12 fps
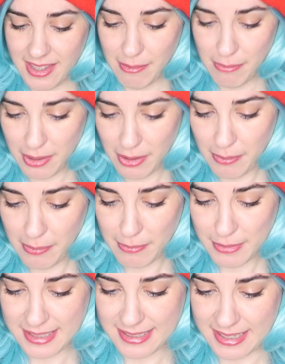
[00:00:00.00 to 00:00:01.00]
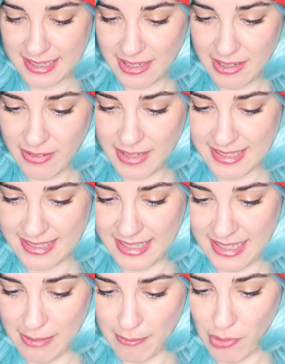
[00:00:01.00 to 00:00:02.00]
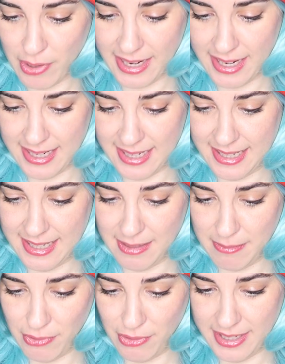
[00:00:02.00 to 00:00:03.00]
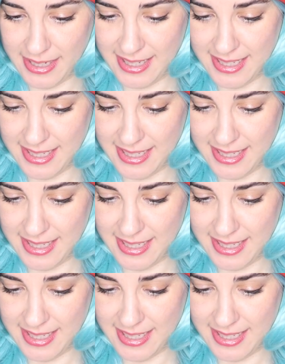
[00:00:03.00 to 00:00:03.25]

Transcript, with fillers: Y bueno, vamos a sacar ahora sí a la mona. mona.